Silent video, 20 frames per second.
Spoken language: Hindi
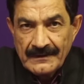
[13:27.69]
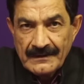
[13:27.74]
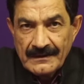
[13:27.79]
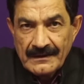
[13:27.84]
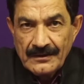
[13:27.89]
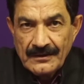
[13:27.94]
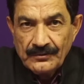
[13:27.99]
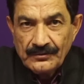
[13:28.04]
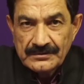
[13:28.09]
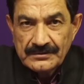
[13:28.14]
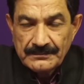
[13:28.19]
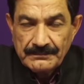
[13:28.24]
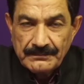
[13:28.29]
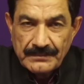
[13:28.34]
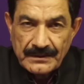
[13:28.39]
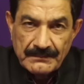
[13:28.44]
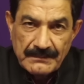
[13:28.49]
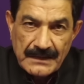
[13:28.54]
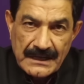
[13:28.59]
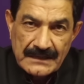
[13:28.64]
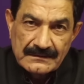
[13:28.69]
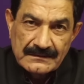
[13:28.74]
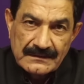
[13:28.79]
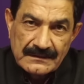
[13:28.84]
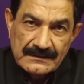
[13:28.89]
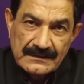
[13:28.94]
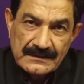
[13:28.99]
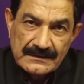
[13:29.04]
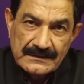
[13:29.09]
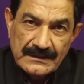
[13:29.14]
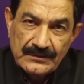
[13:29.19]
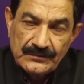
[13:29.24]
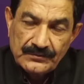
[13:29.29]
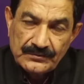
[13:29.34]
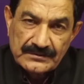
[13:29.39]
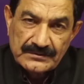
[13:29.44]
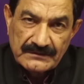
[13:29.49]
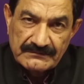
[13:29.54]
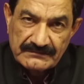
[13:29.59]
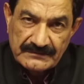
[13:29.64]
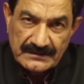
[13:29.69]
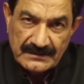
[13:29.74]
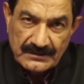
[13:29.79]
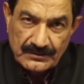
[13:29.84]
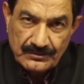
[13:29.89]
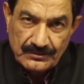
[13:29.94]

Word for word: कि उस बर्बाद कर देते हैं उस अवसर